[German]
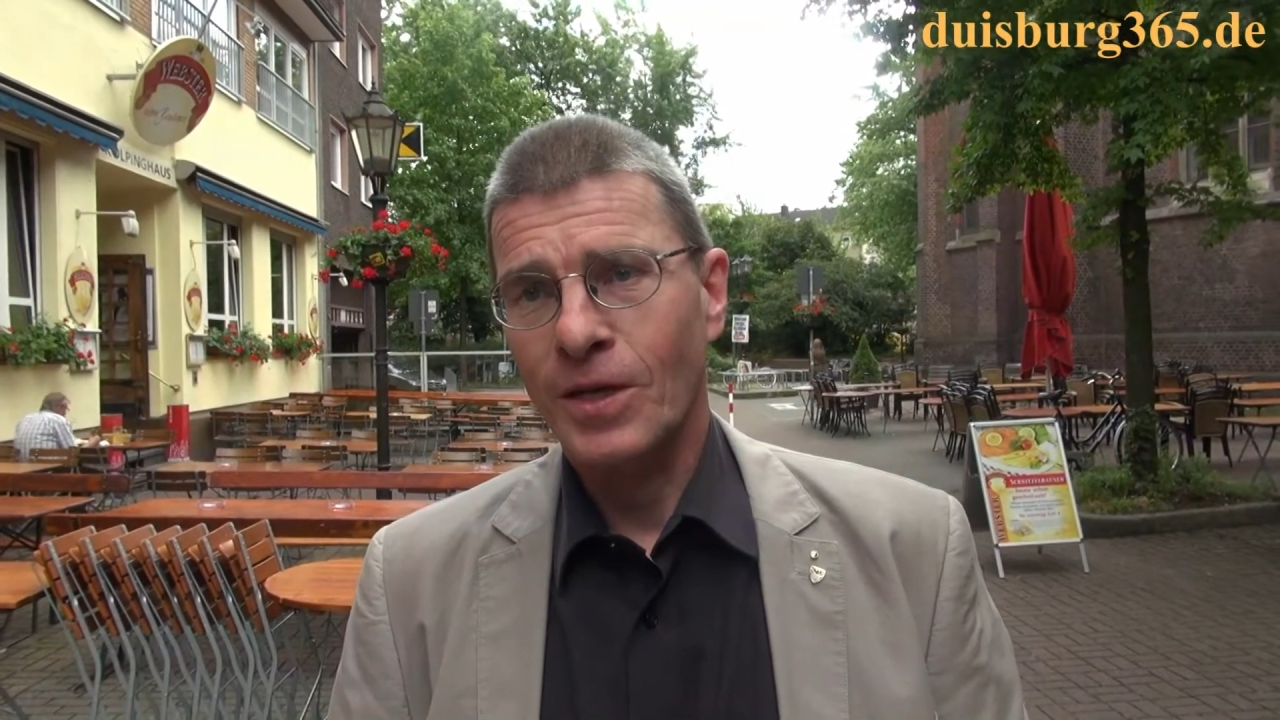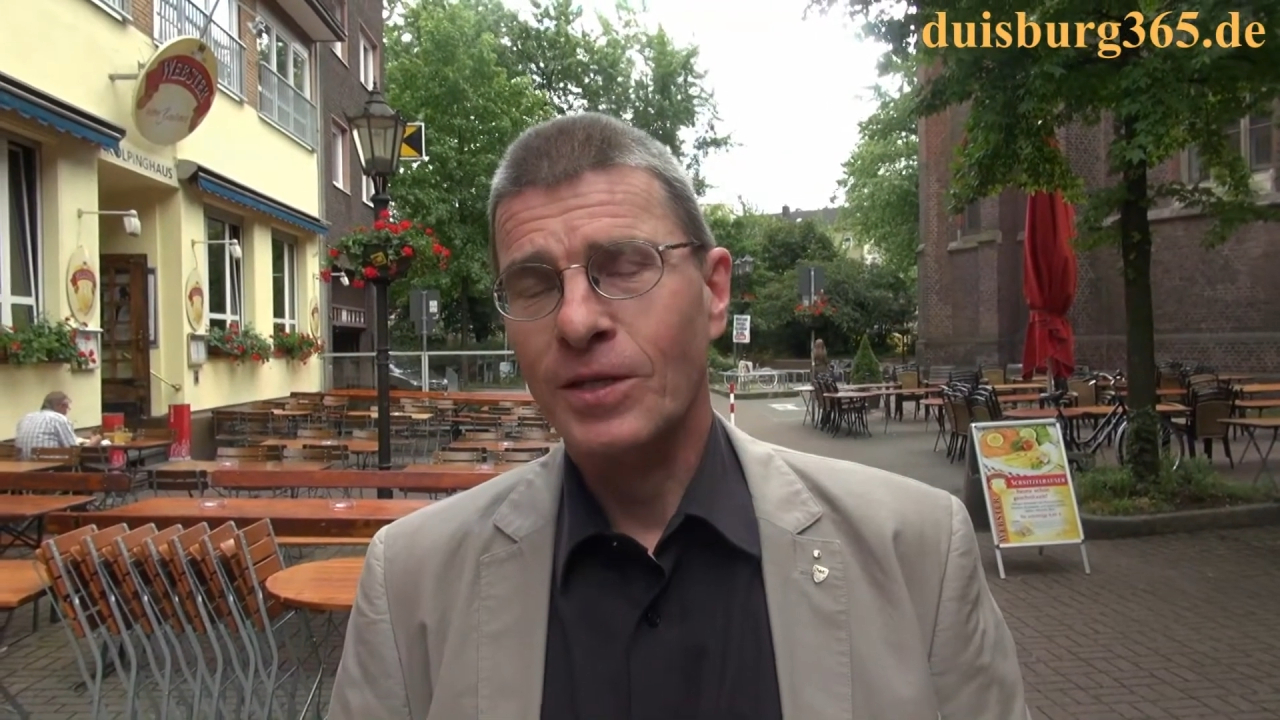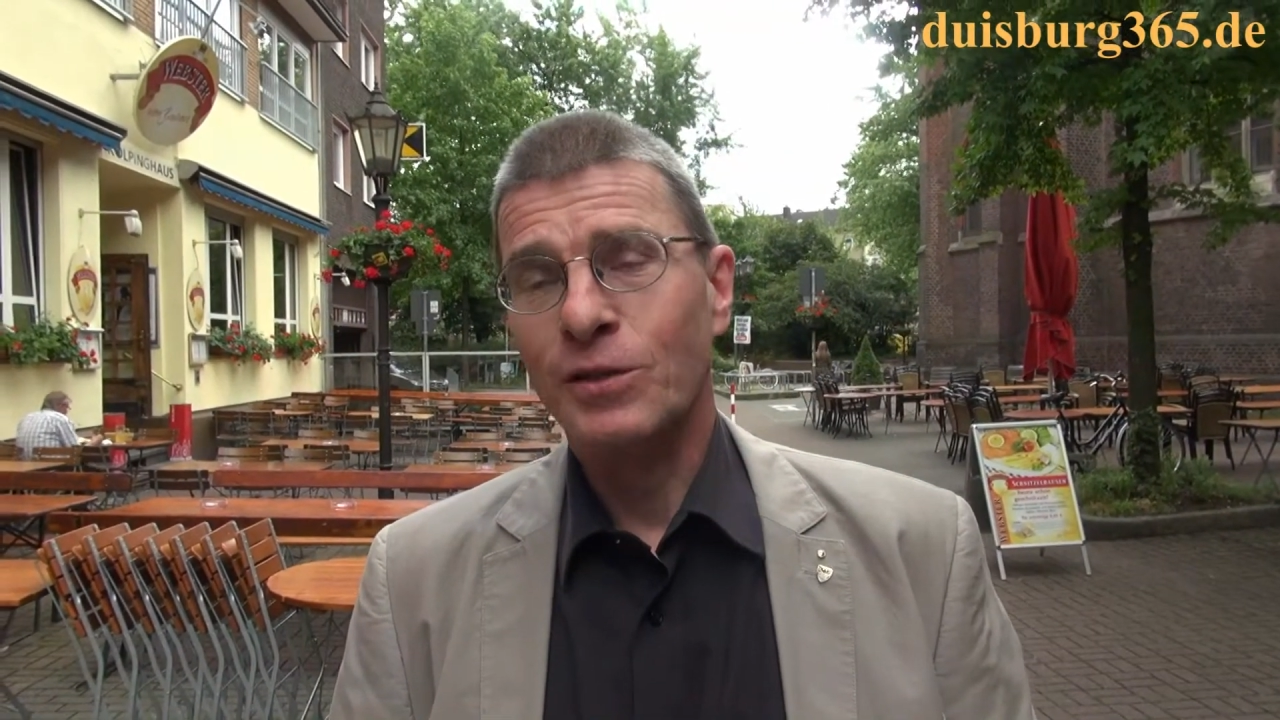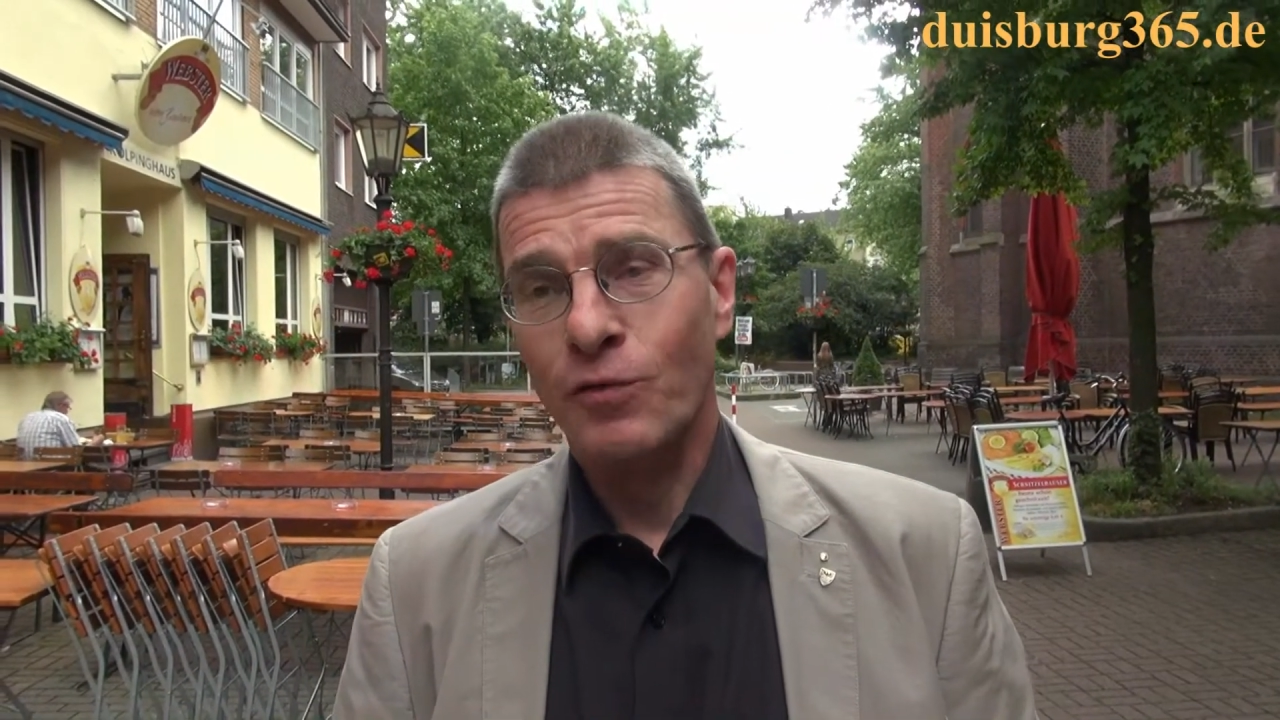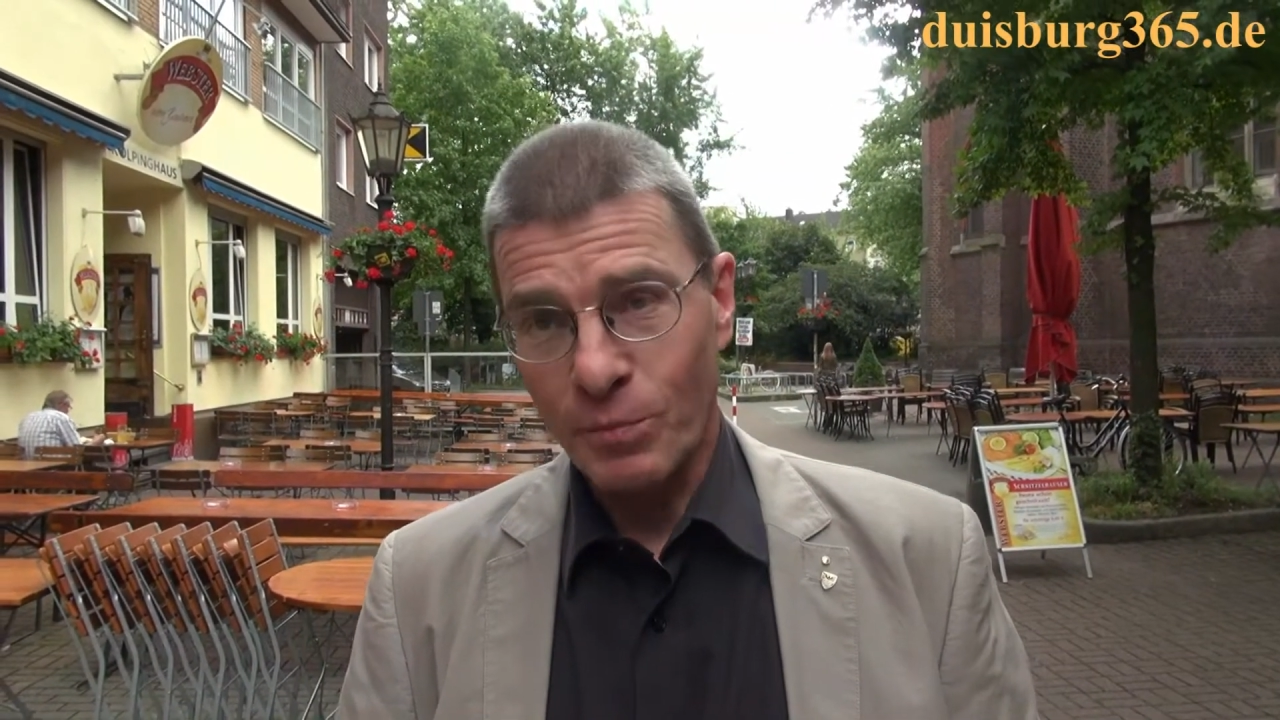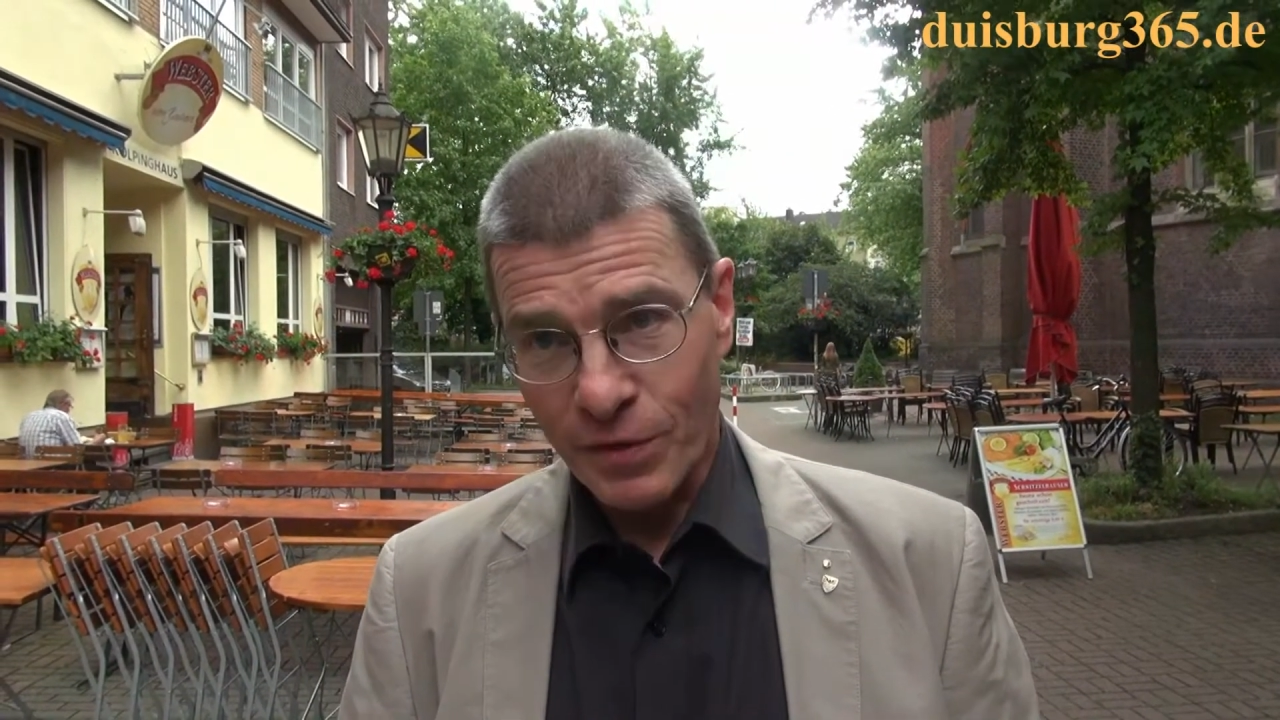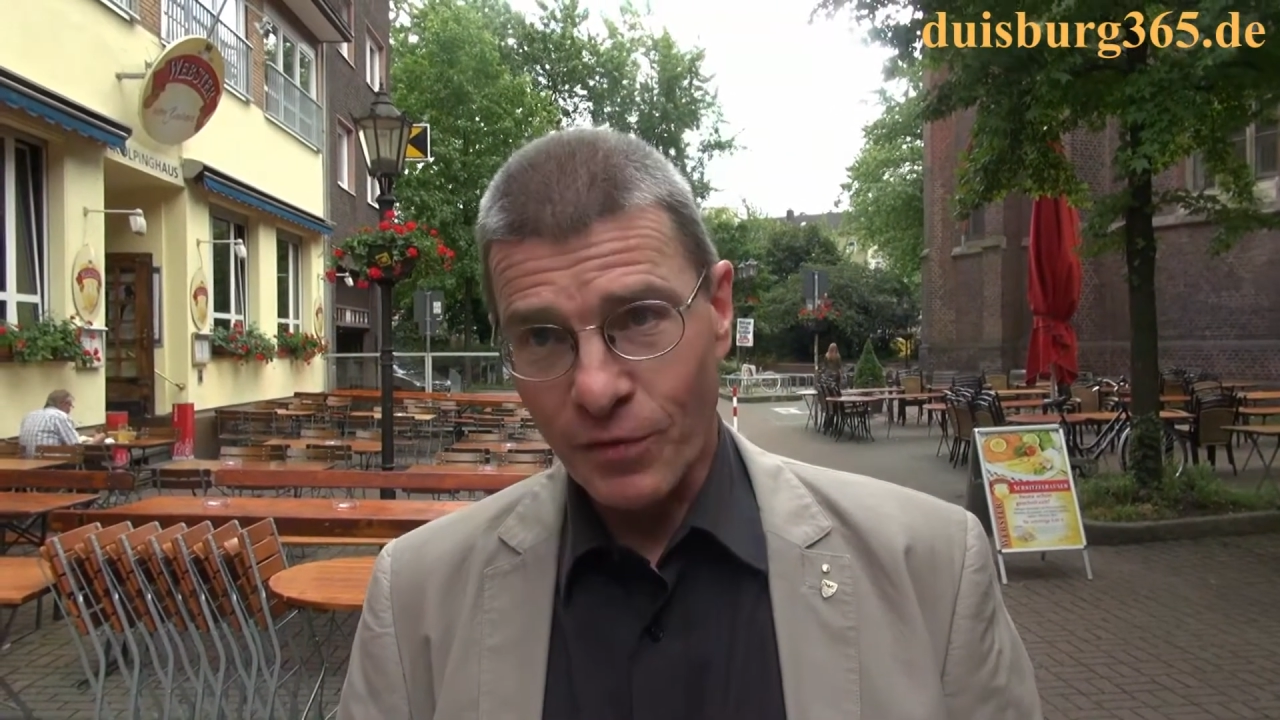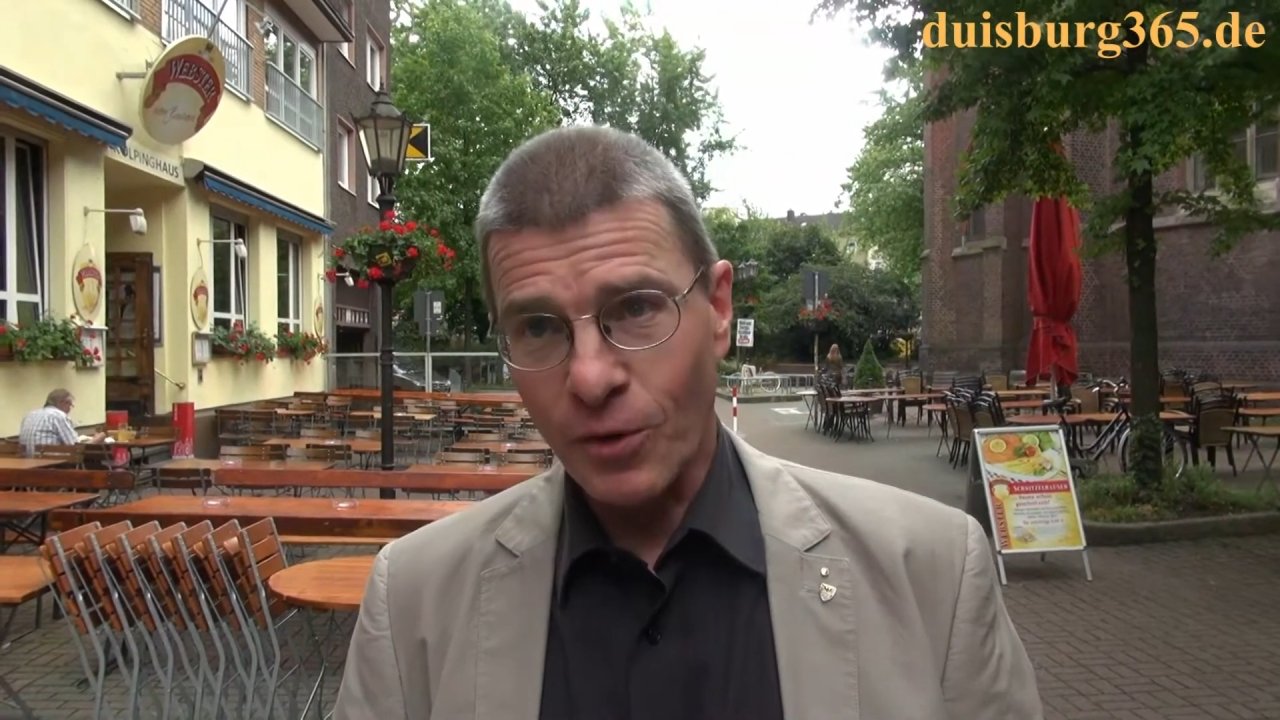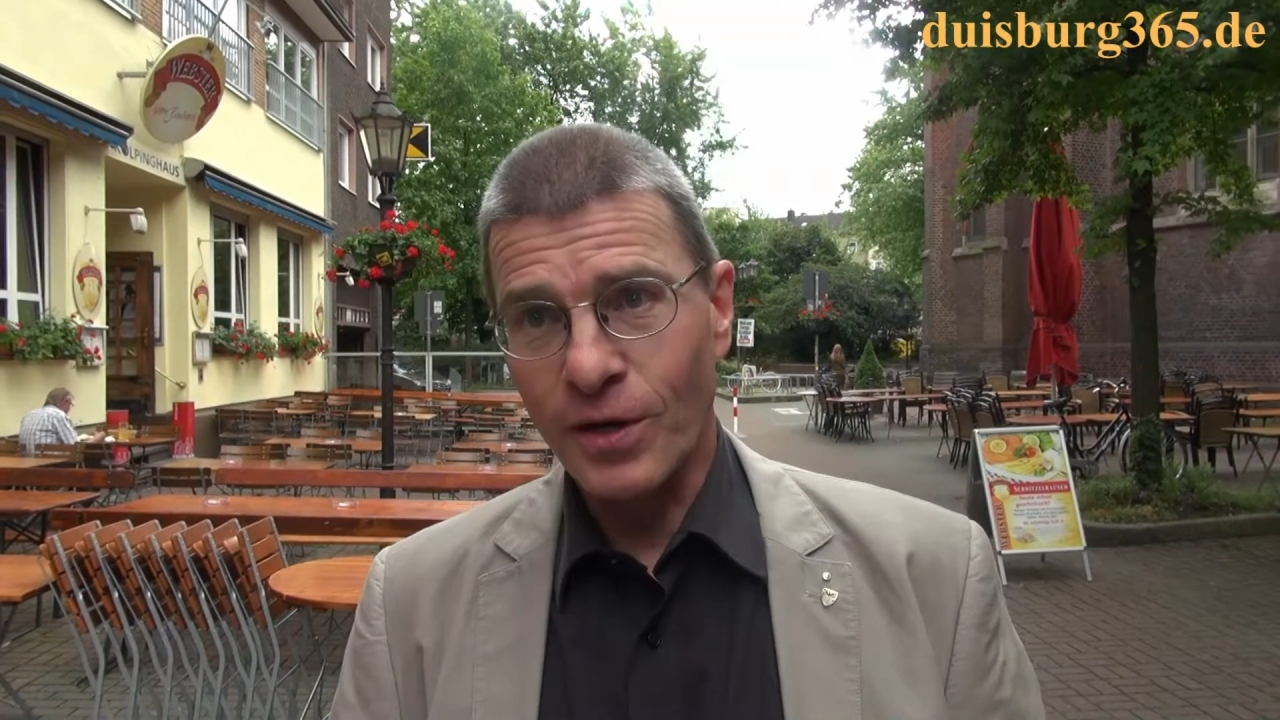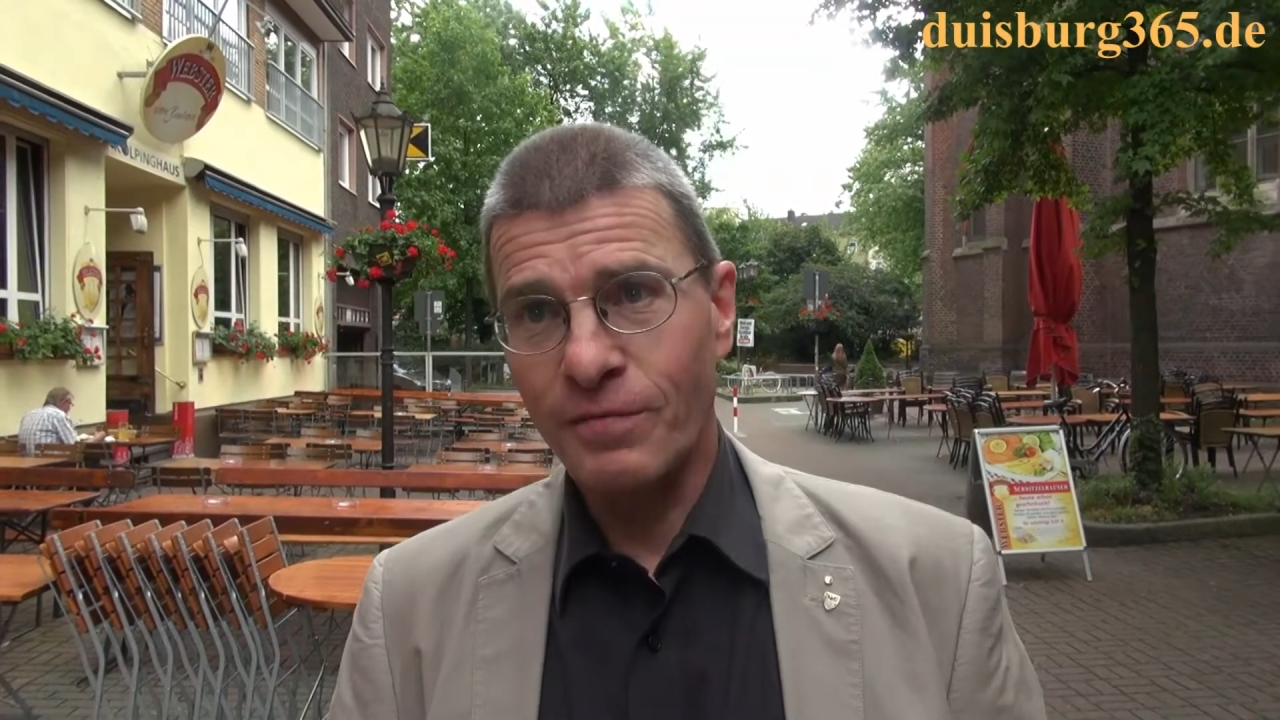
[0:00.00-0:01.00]
Es würde mich
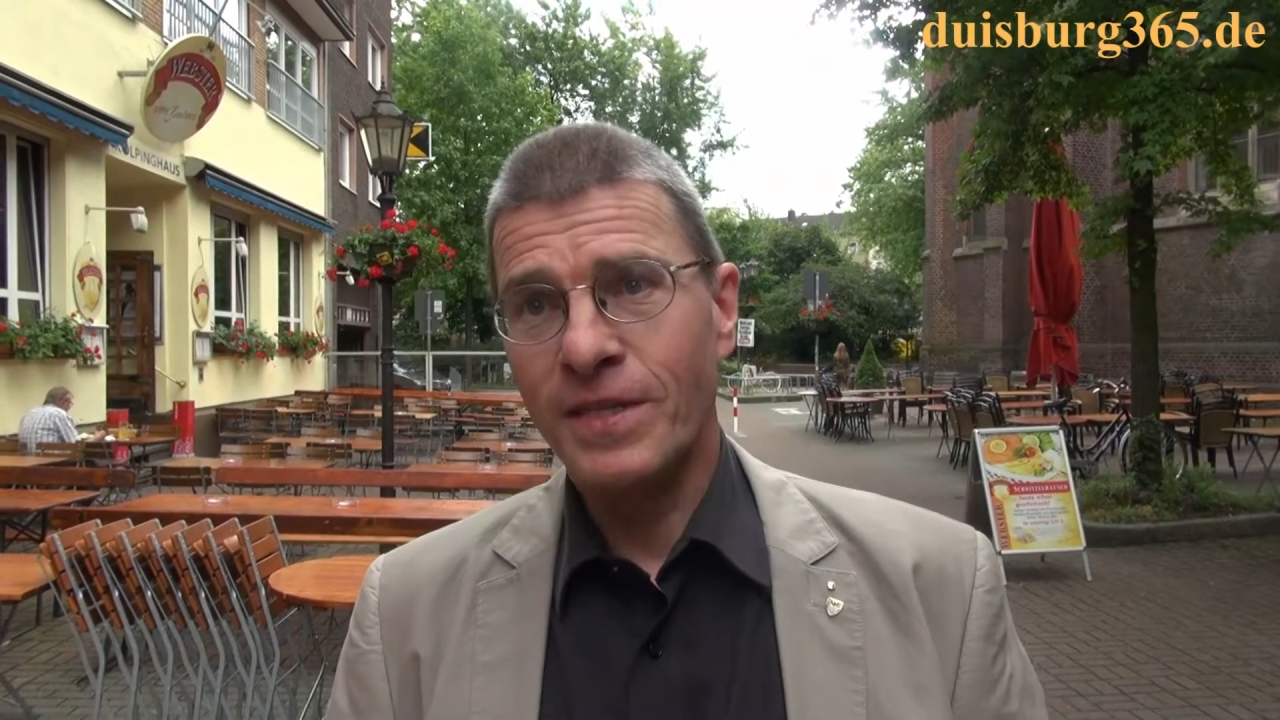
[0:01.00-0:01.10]
freuen,